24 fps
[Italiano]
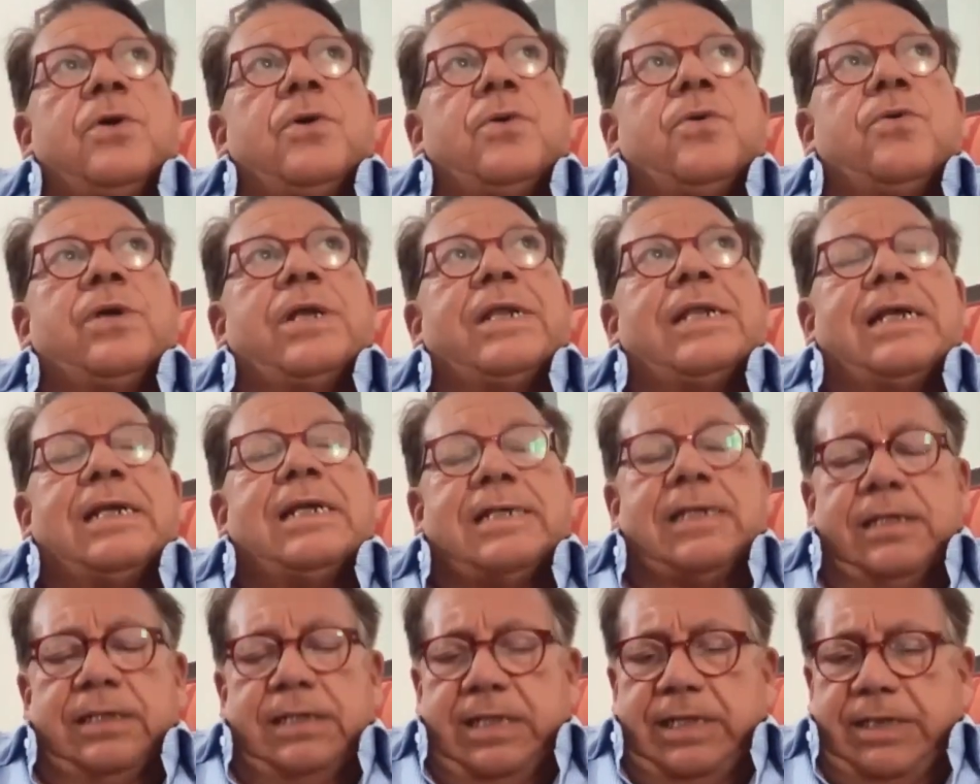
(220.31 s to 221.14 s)
una delle
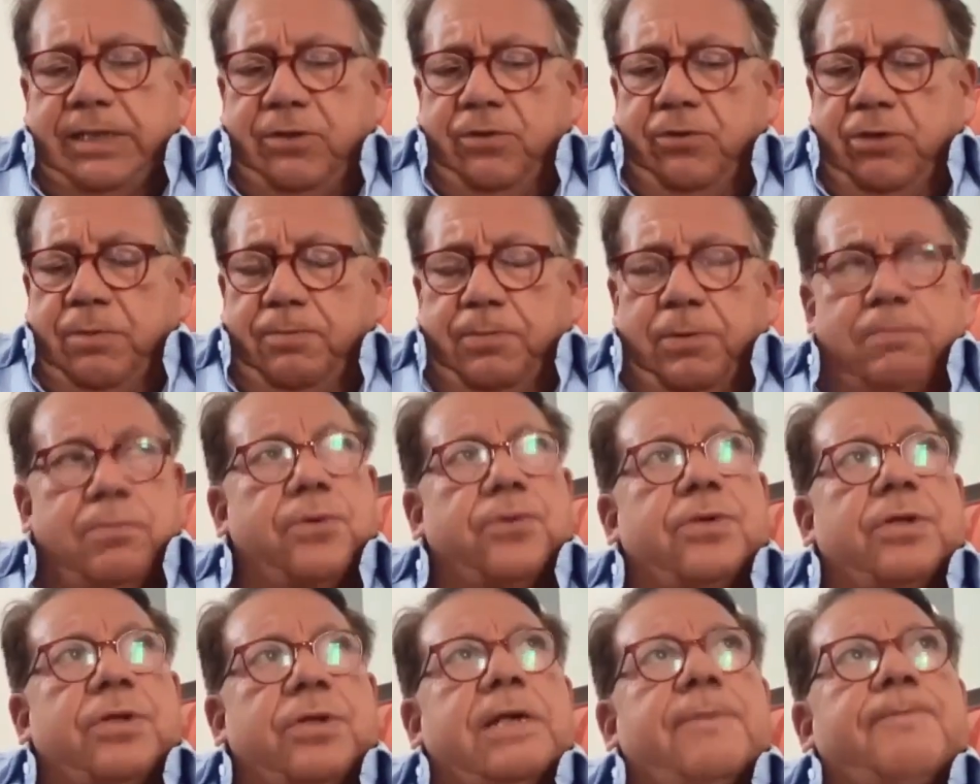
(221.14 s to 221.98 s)
sensazioni più
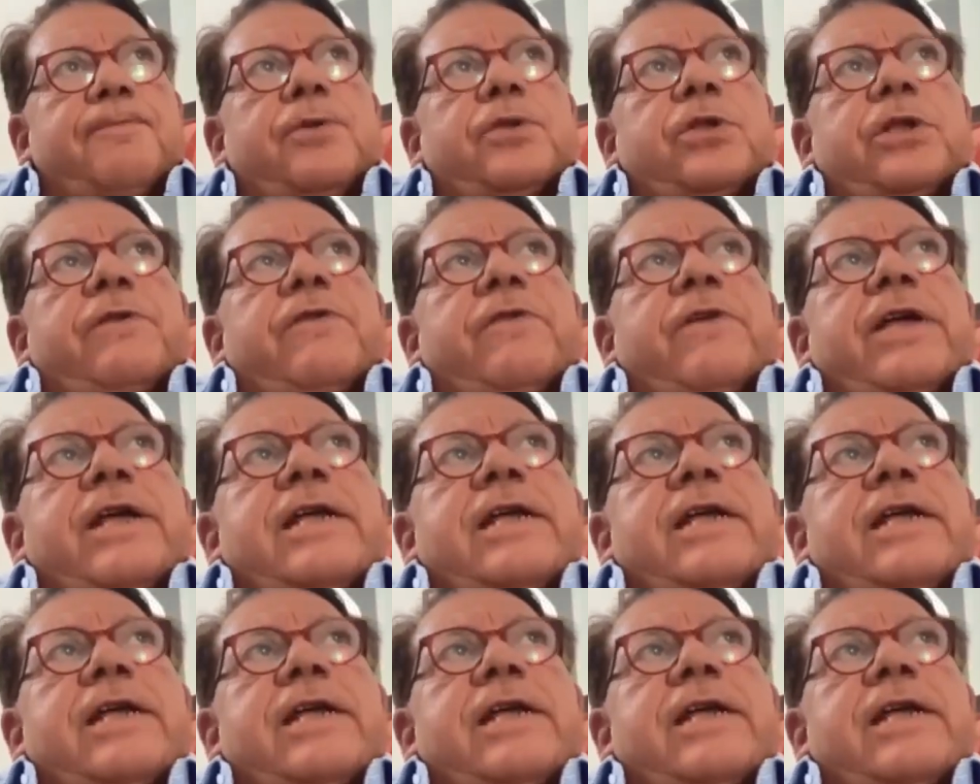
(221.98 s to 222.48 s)
brutte che poteva